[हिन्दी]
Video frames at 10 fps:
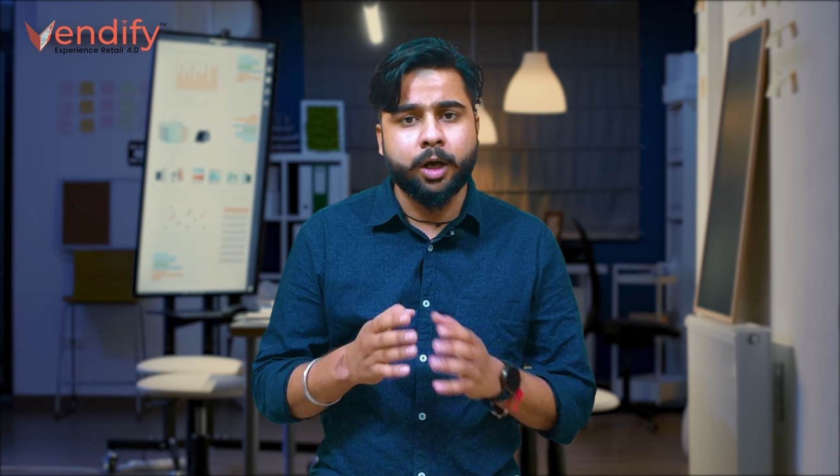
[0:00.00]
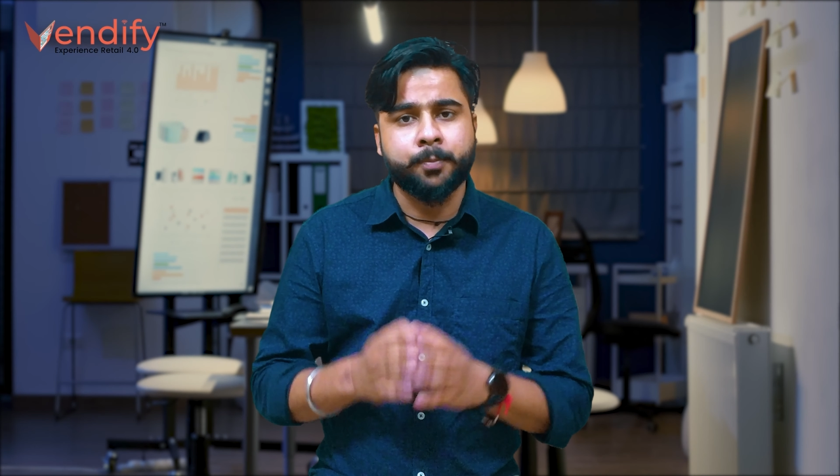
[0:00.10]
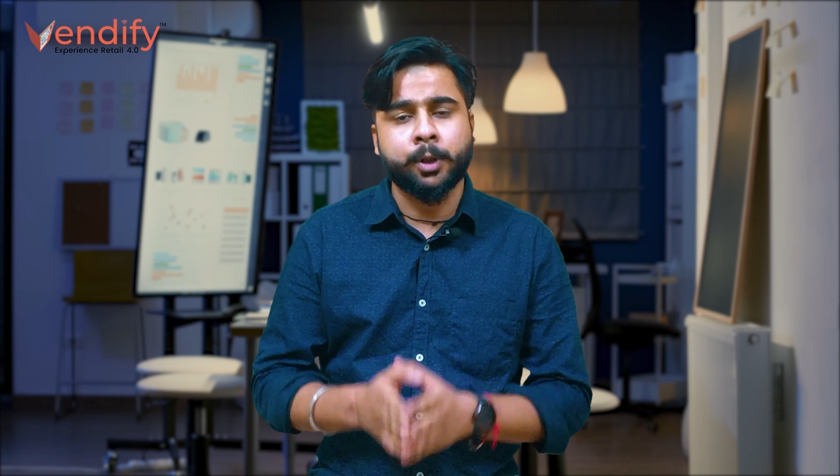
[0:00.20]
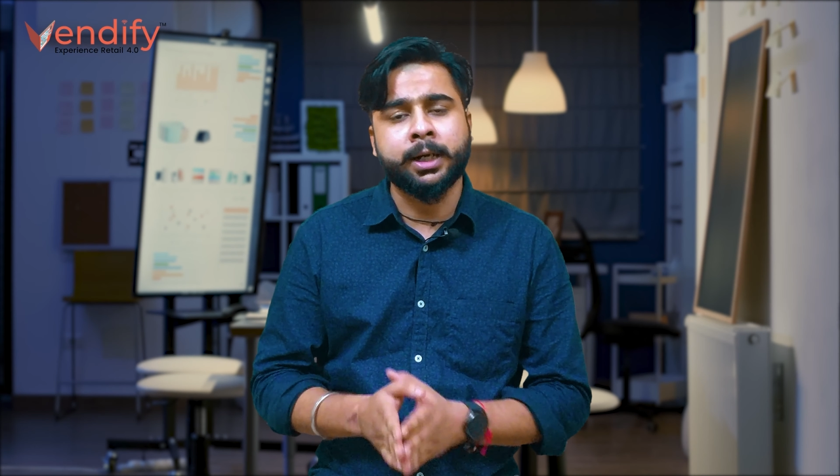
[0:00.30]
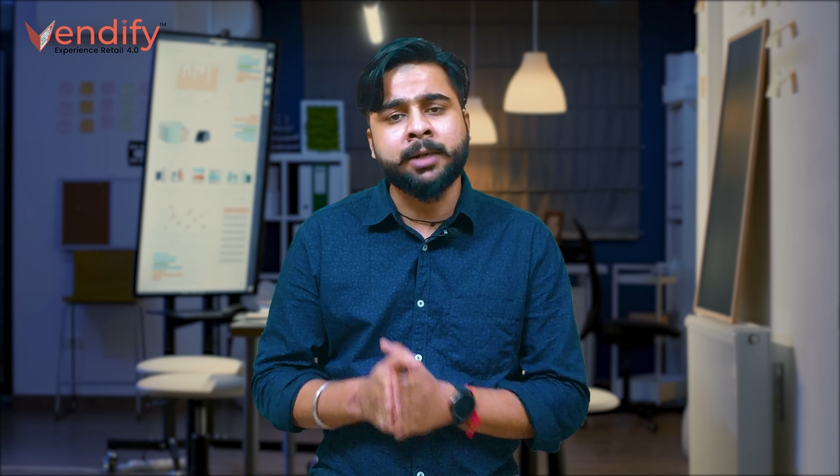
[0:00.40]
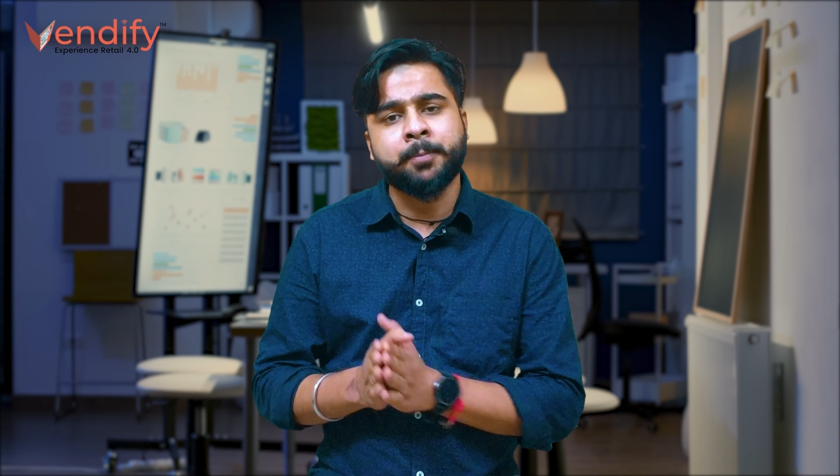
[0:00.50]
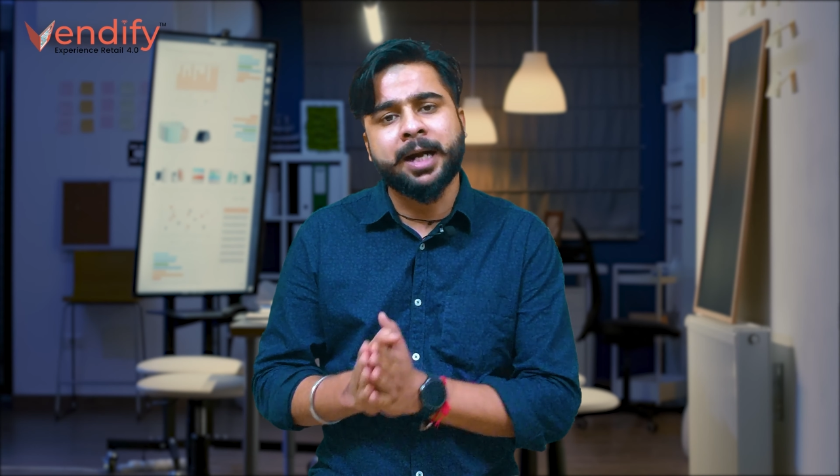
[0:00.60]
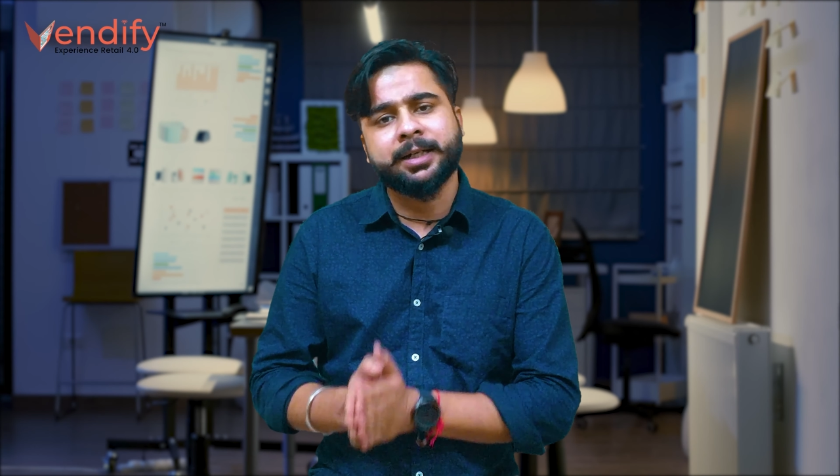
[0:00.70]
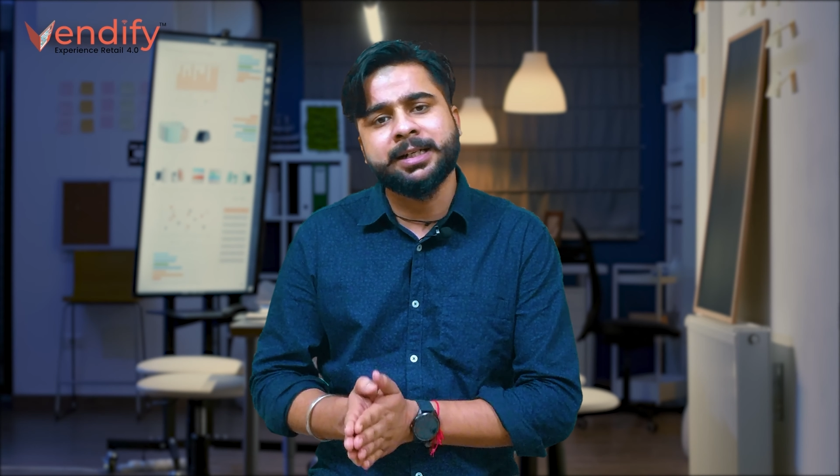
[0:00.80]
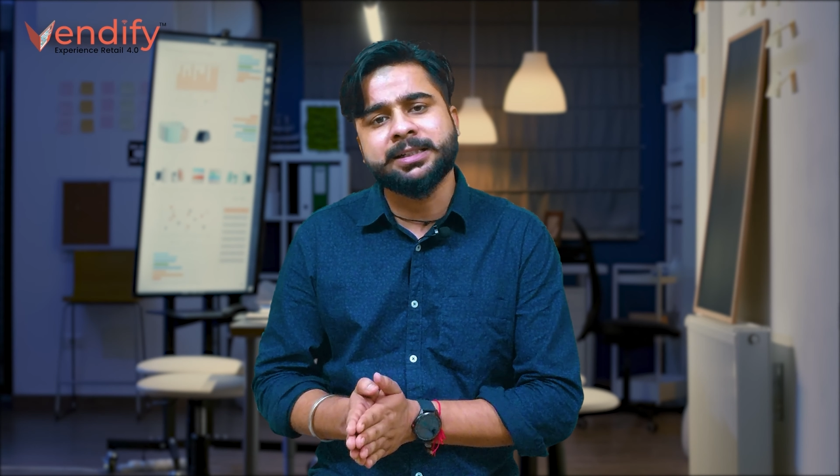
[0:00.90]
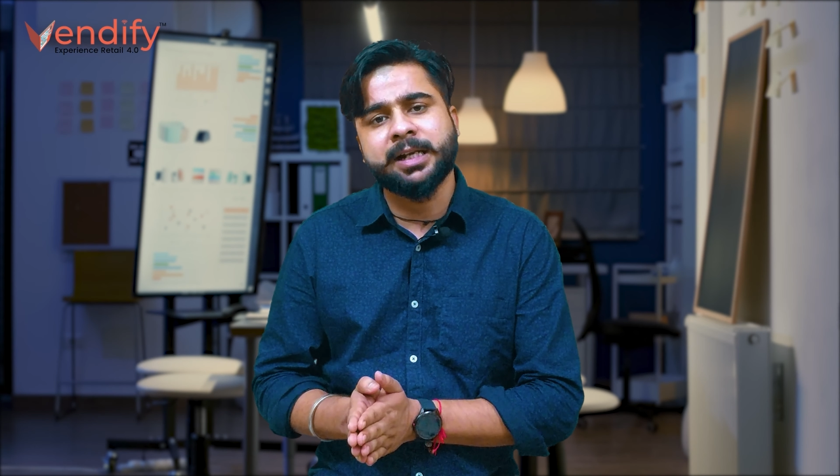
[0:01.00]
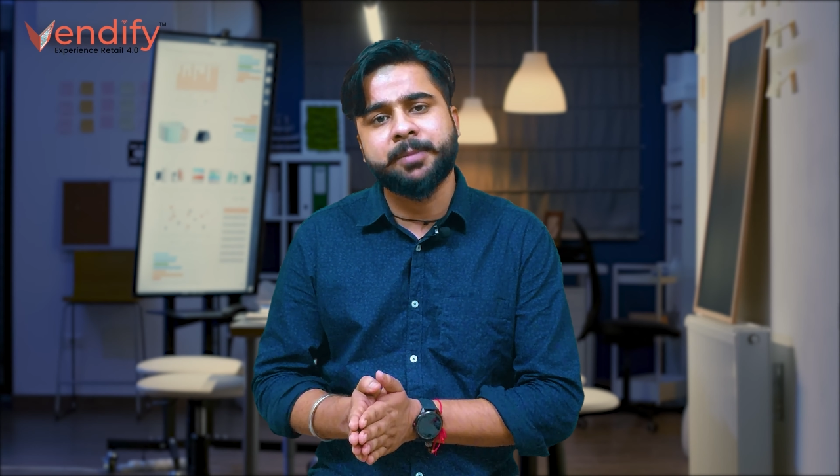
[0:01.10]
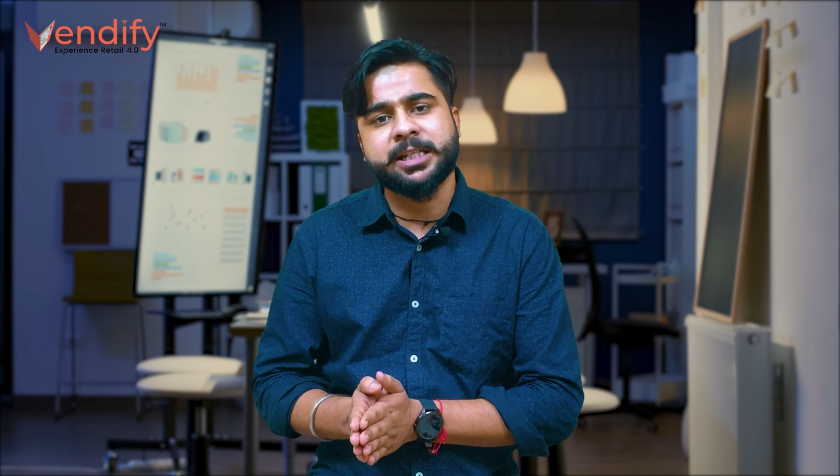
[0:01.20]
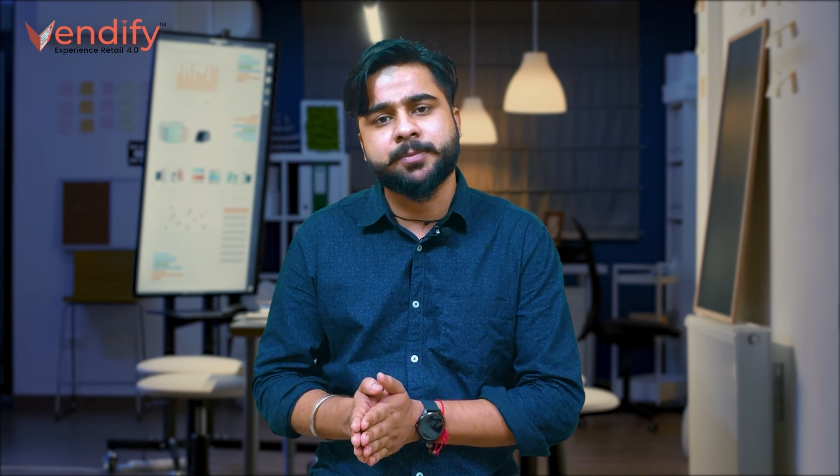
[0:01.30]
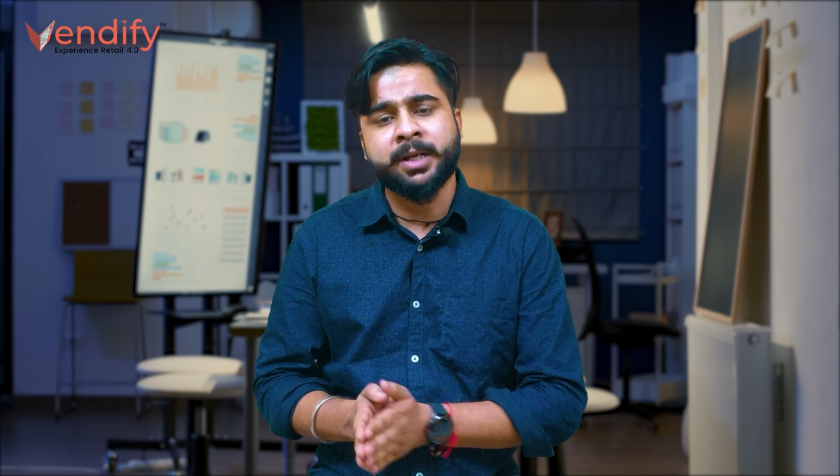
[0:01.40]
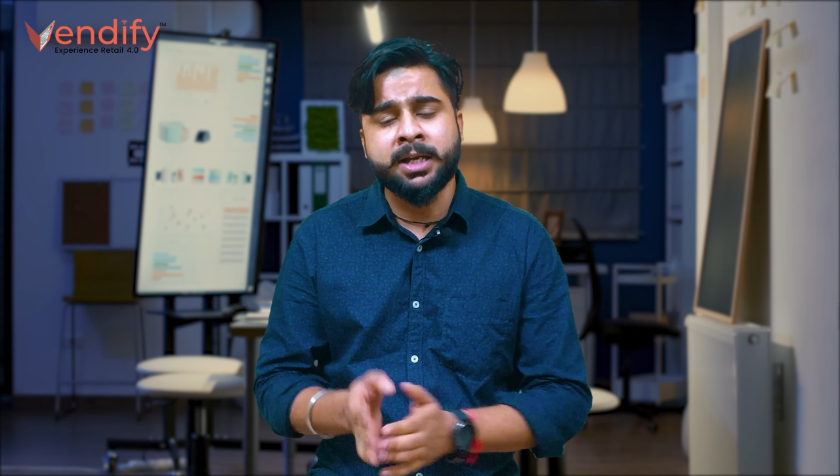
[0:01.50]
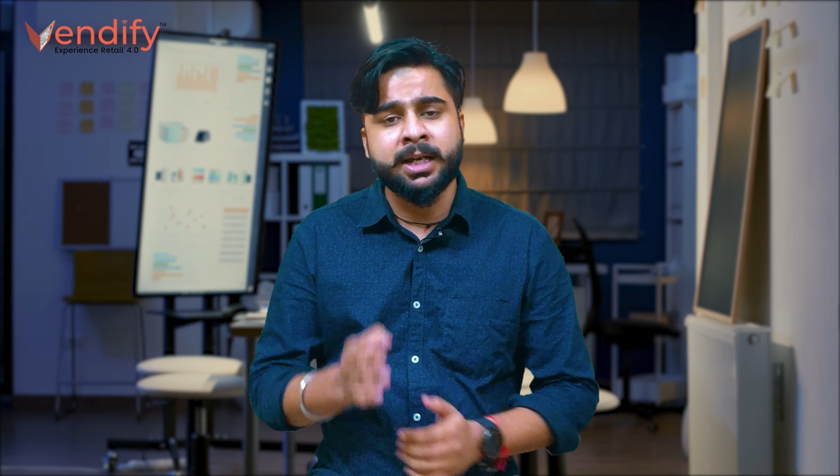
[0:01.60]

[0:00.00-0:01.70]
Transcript: और प्रोडक्ट पार्टनर्स के बीच में